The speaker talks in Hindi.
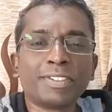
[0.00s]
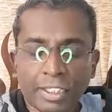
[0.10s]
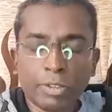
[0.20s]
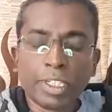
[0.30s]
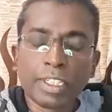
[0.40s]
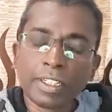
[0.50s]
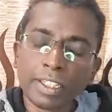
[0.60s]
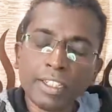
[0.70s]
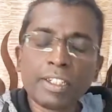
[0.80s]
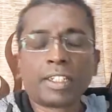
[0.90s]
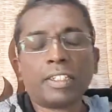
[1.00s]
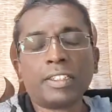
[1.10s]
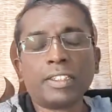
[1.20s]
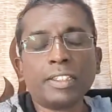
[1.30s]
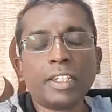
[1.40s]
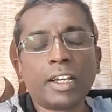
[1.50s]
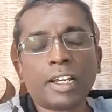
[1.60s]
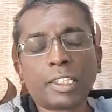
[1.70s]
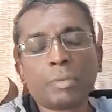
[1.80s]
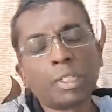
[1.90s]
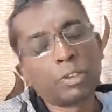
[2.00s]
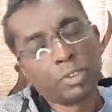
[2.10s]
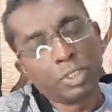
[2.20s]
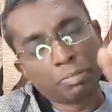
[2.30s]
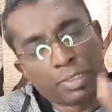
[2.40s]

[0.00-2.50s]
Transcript: क्योंकि कहीं ना कहीं आत्मा को ये